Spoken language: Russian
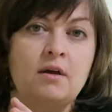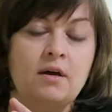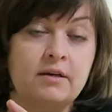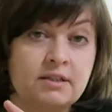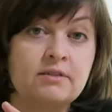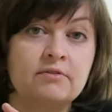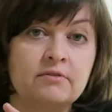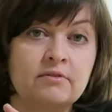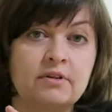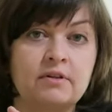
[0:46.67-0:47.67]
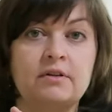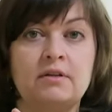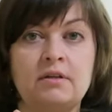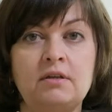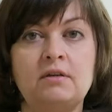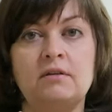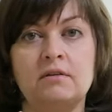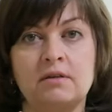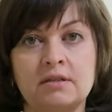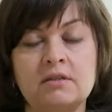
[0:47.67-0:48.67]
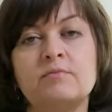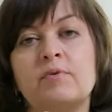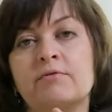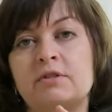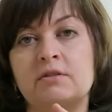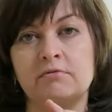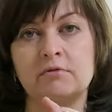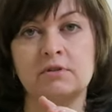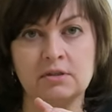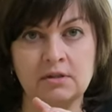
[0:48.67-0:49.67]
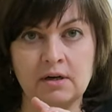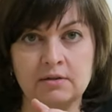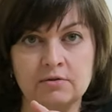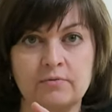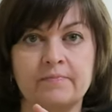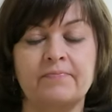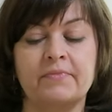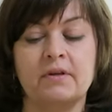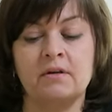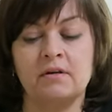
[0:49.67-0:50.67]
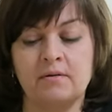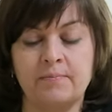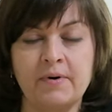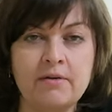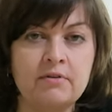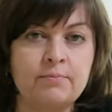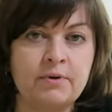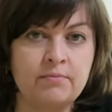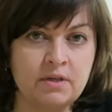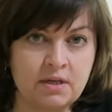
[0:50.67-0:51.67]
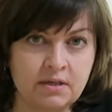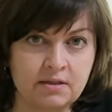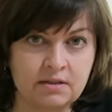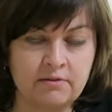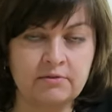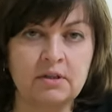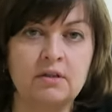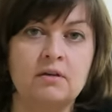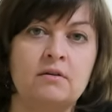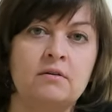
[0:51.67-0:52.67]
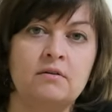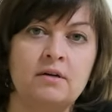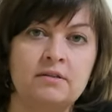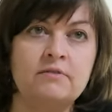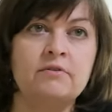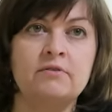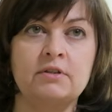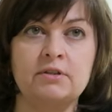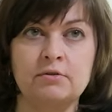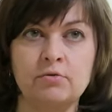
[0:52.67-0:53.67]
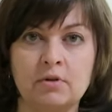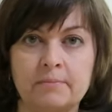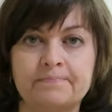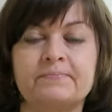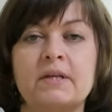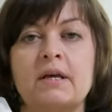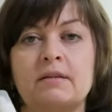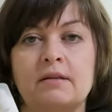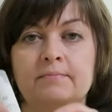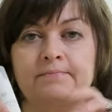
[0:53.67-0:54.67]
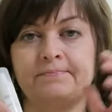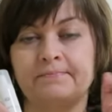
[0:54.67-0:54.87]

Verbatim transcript: активного и хотите повысить его концентрацию. Э, правила применения основные активного ретинола – это